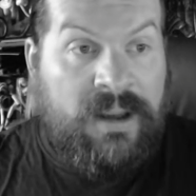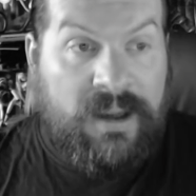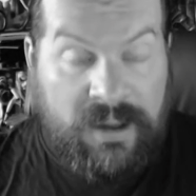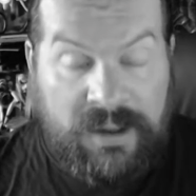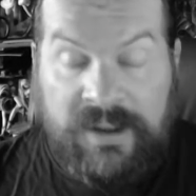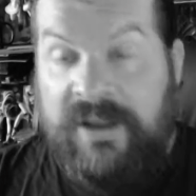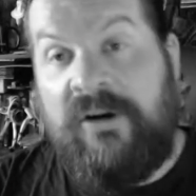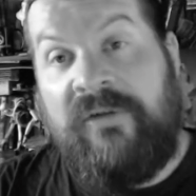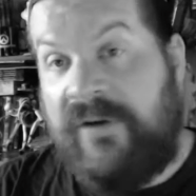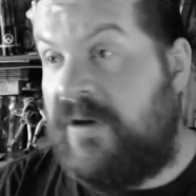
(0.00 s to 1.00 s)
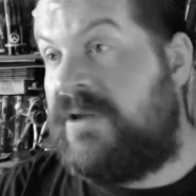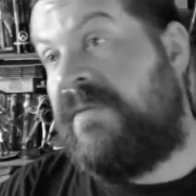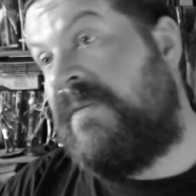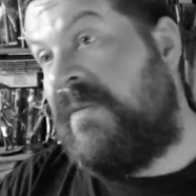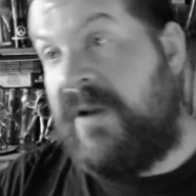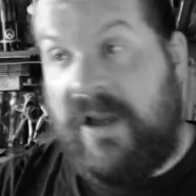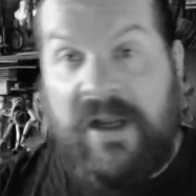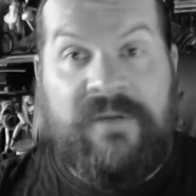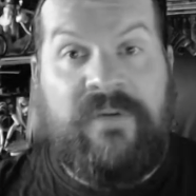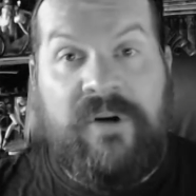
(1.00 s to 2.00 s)
Äh, ich hoffe, ich kann es beim
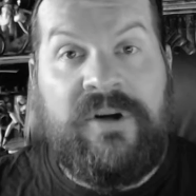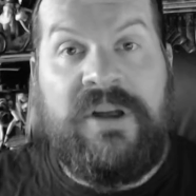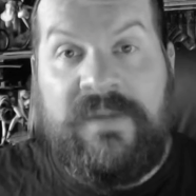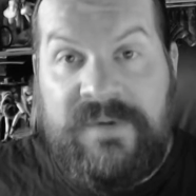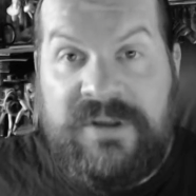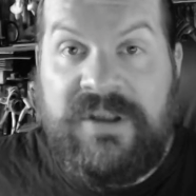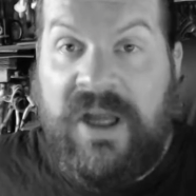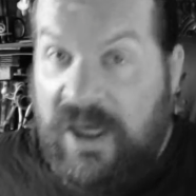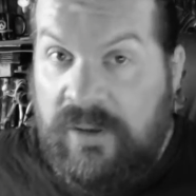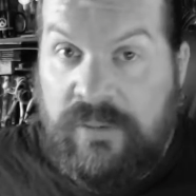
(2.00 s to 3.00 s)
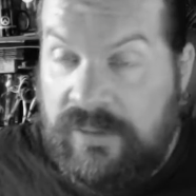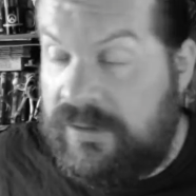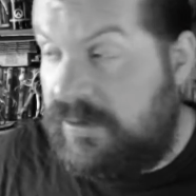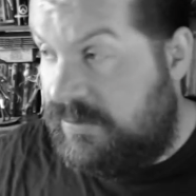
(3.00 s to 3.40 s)
längeren Wochenende ein bisschen nachholen.